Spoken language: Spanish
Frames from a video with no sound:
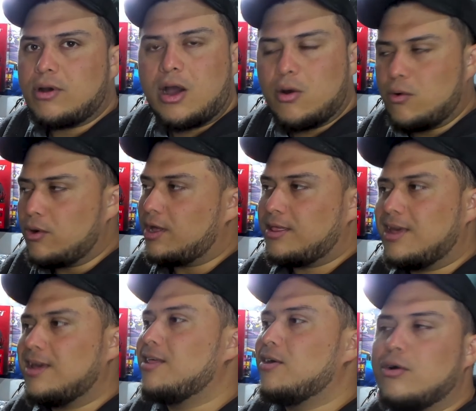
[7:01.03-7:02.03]
aún a
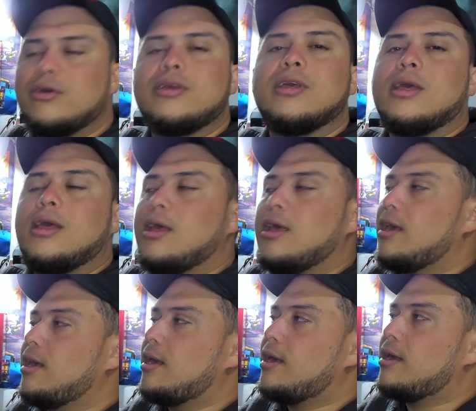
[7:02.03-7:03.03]
día de hoy.
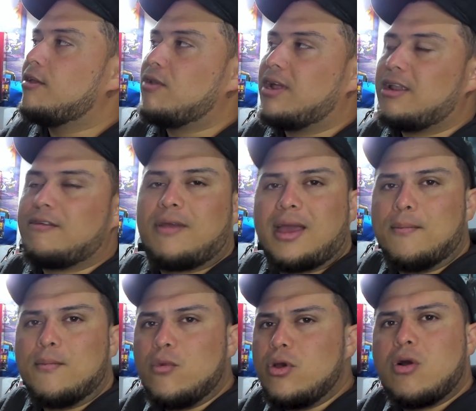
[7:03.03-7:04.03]
Eh, es una gráfica
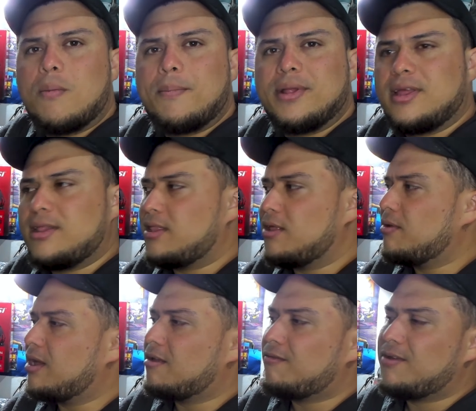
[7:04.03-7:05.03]
muy competente, es
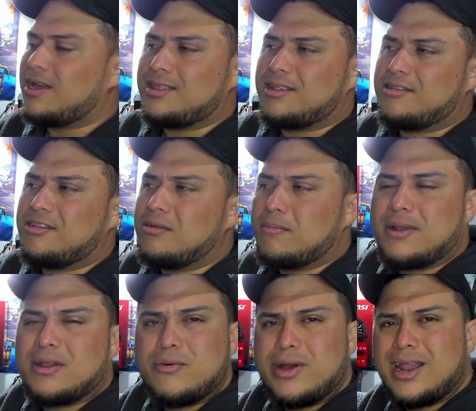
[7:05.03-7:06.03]
una gráfica que te sirve
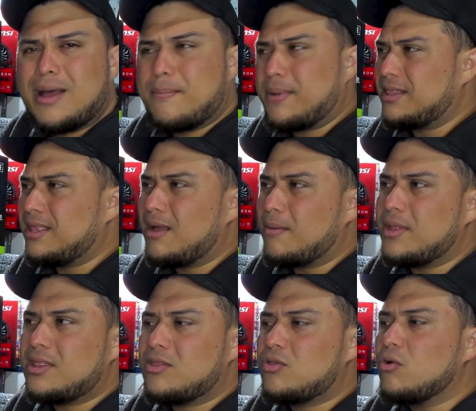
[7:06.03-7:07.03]
para jugar a
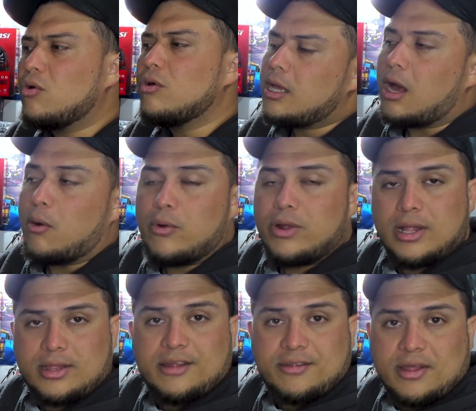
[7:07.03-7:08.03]
prácticamente todo a buena
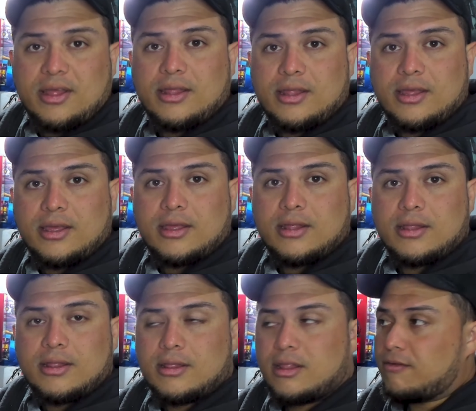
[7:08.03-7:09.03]
tasa de,
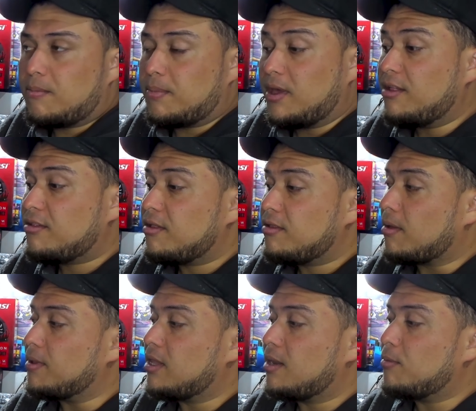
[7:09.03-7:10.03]
FPS.
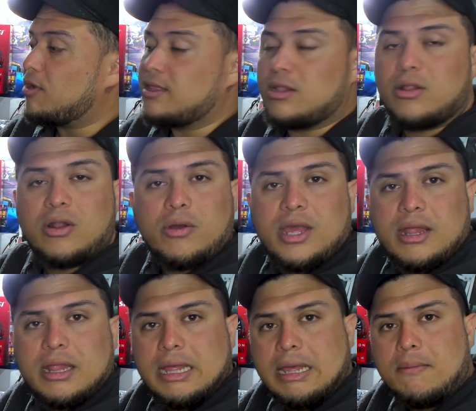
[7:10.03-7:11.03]
También tenemos las
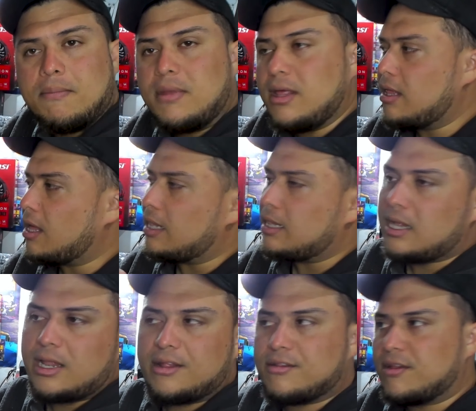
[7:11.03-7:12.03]
tecnologías de Nvidia, el
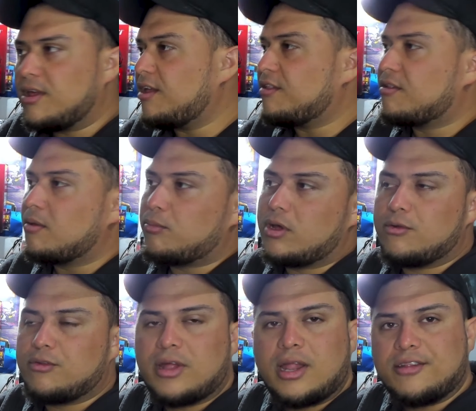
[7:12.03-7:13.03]
DLSS, puedes
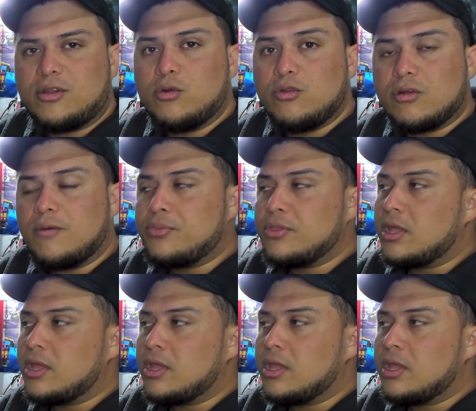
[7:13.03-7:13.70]
usar, hacer uso